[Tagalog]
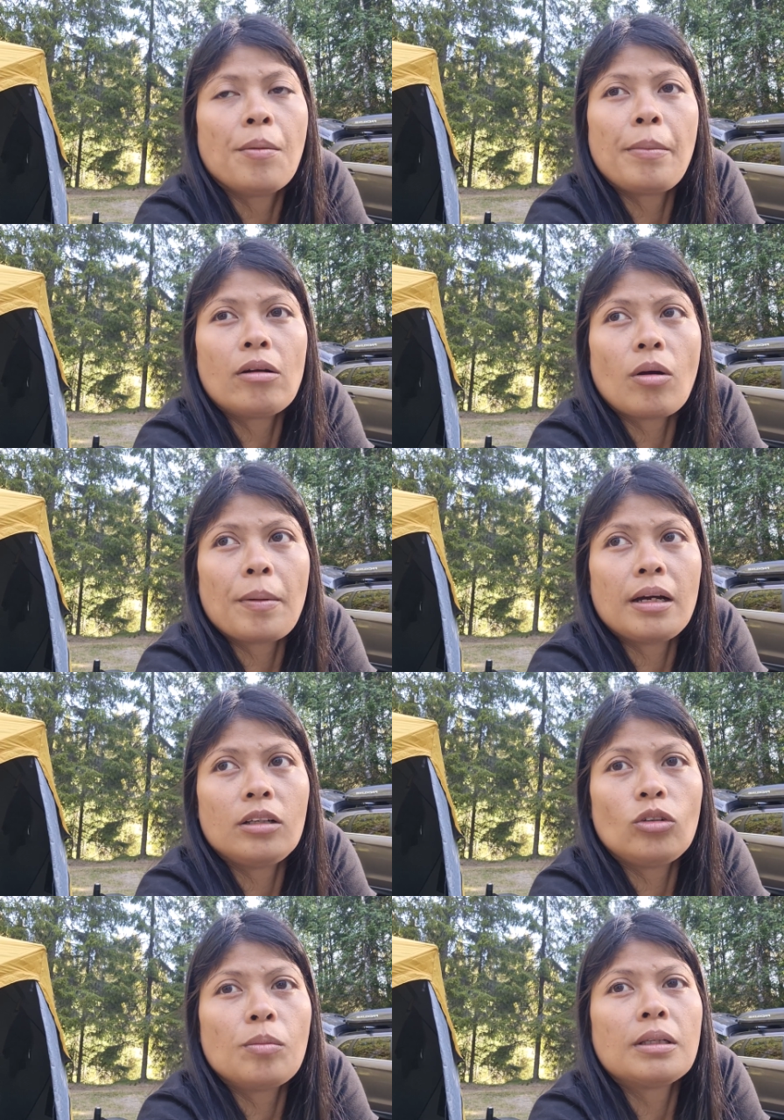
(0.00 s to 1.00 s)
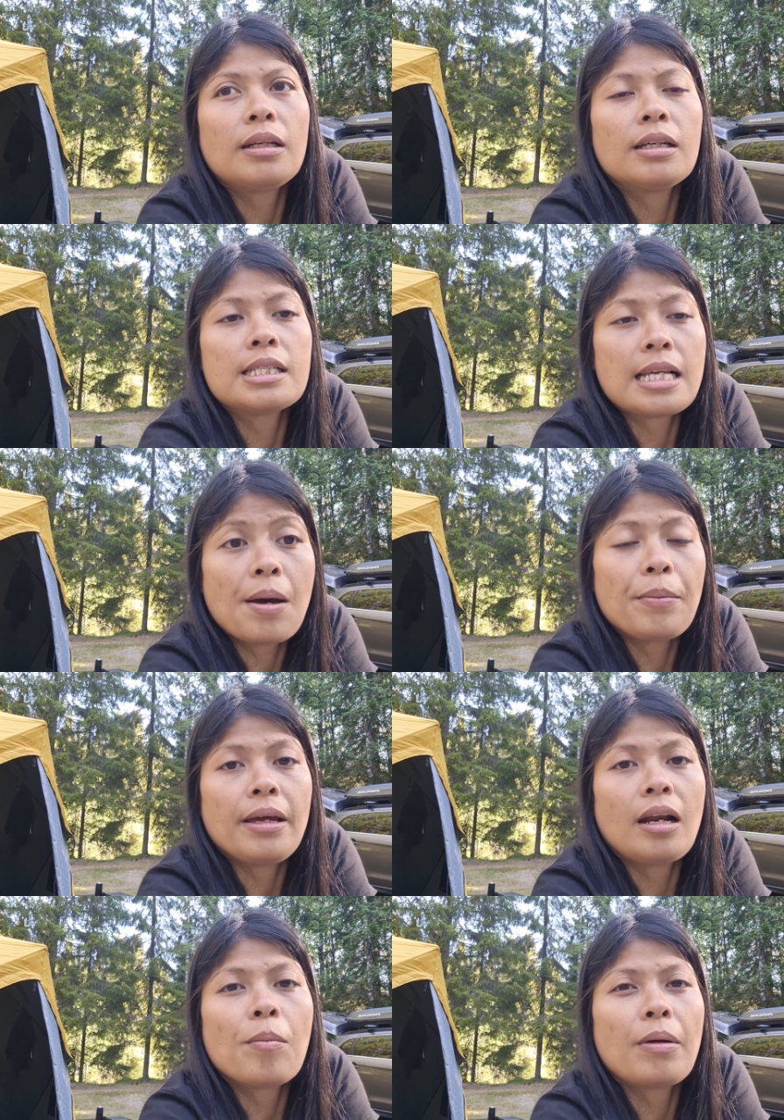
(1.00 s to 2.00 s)
Pero kapag ganito naman talagang
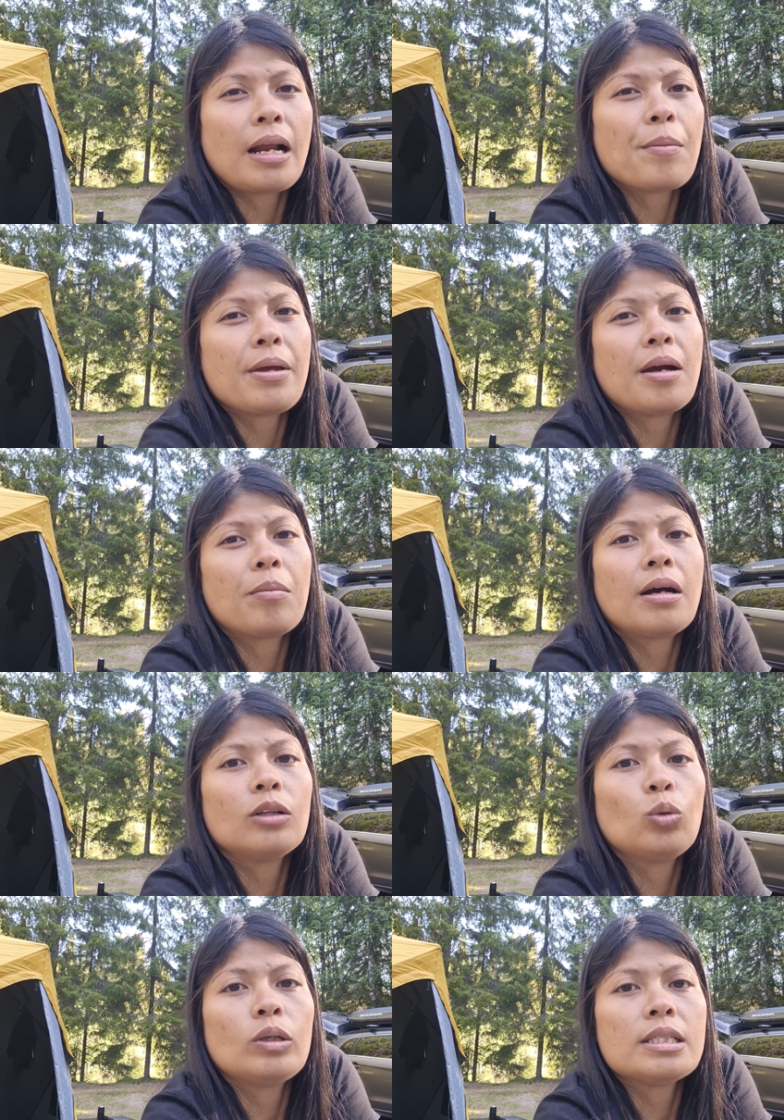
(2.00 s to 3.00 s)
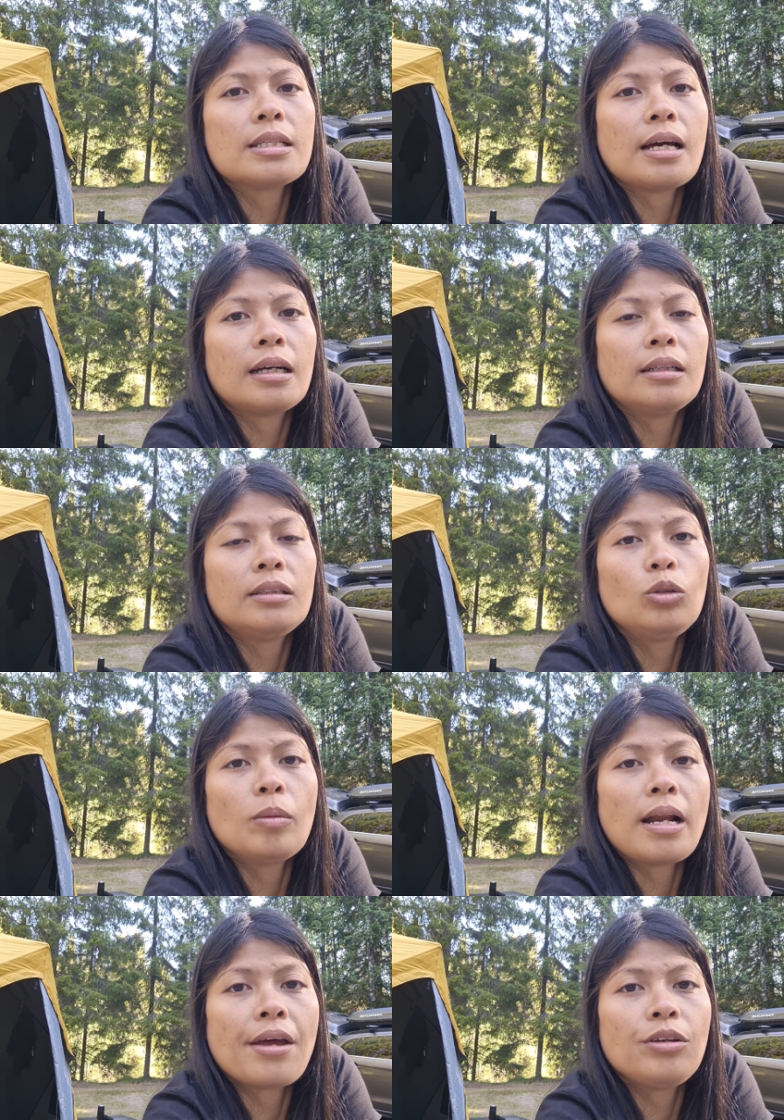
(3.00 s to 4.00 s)
summer, marami ang mga turistang
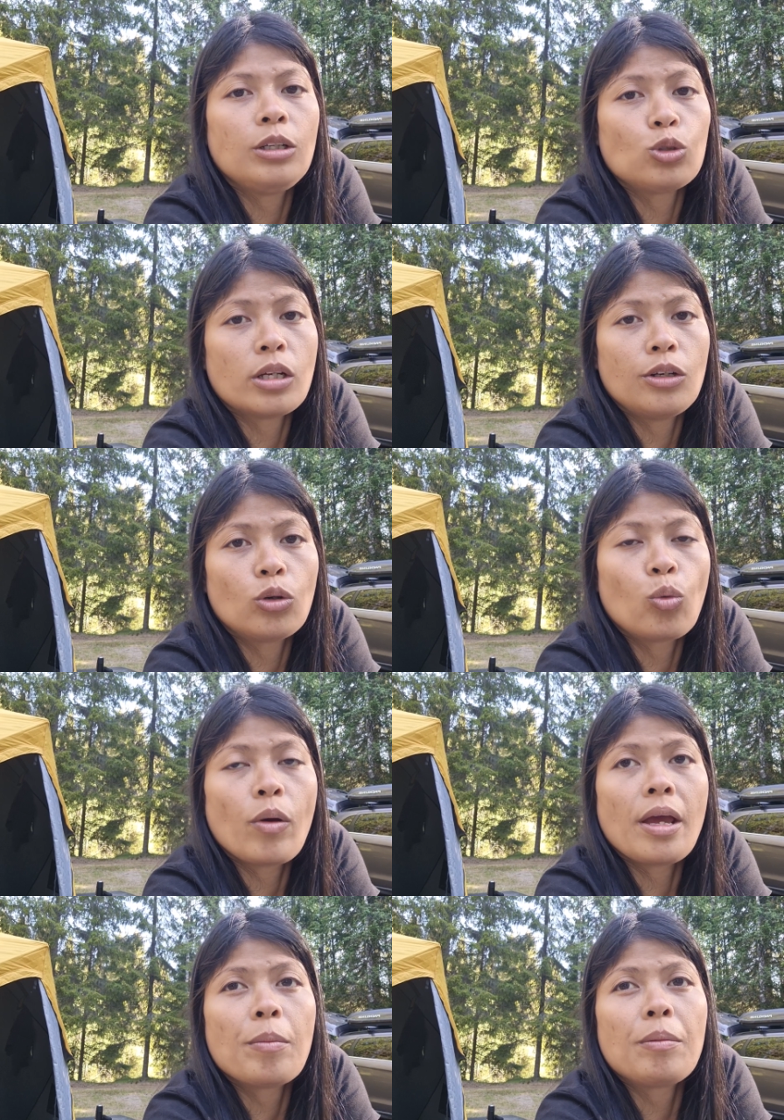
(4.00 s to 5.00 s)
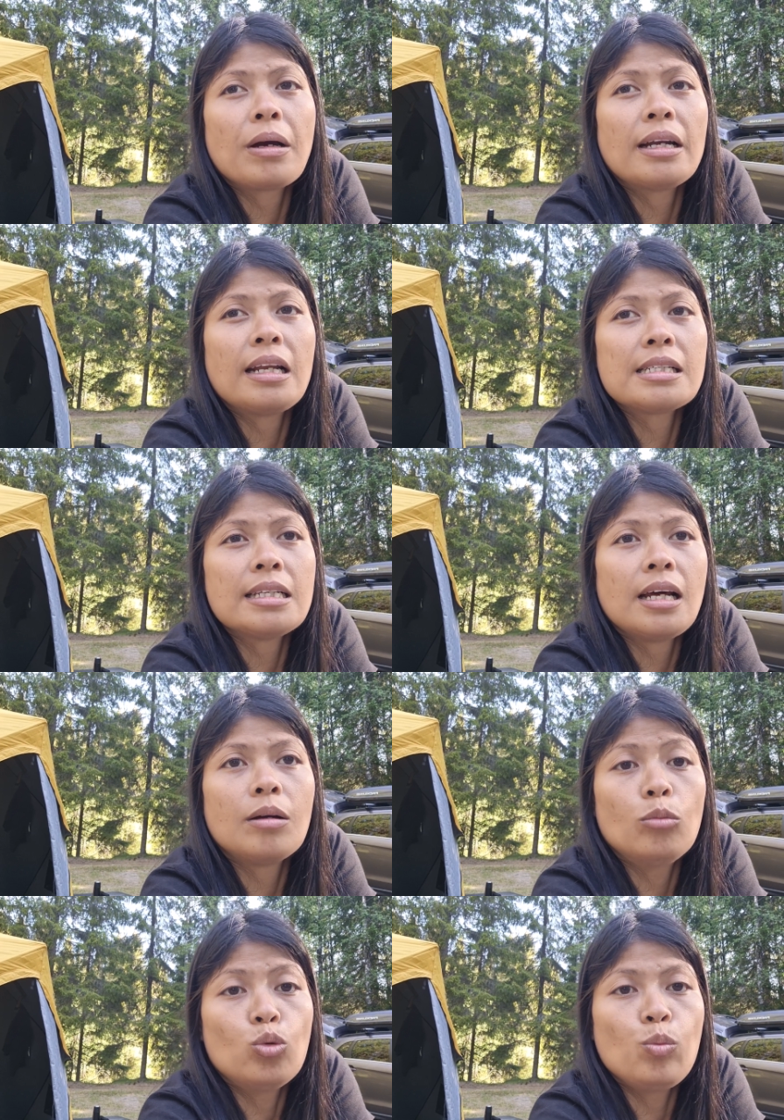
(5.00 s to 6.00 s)
dumadayo dito sa Norway. May mga dala
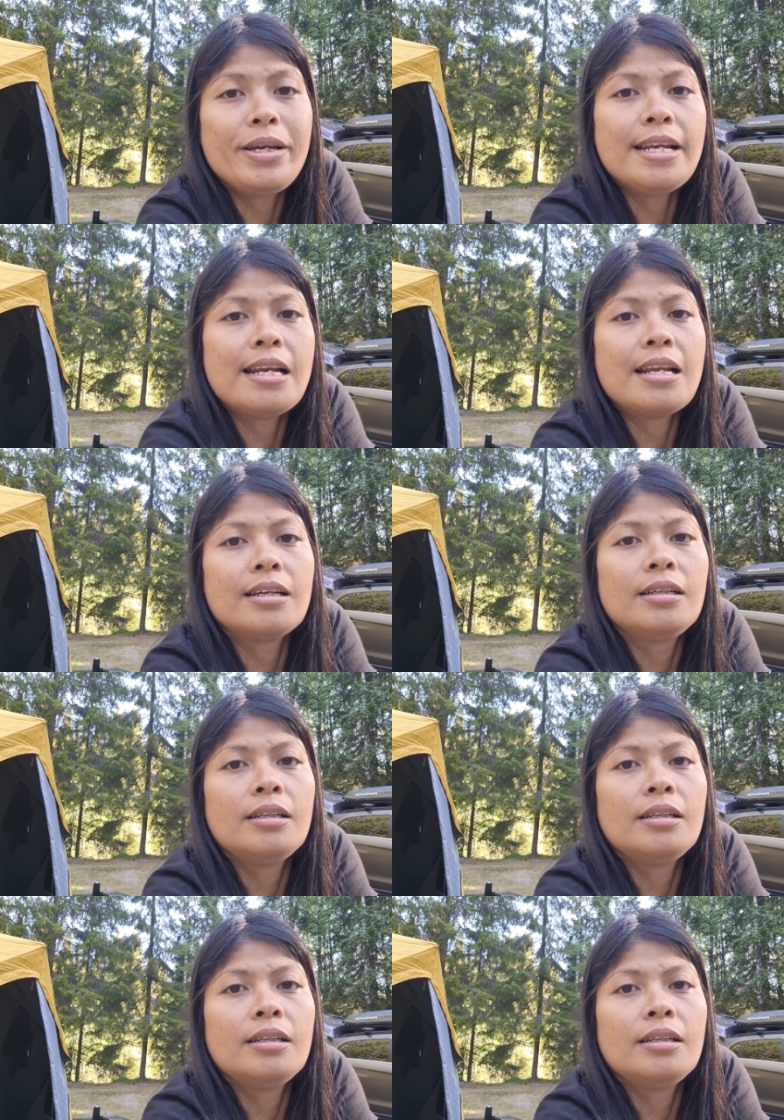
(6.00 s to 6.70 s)
silang mobile.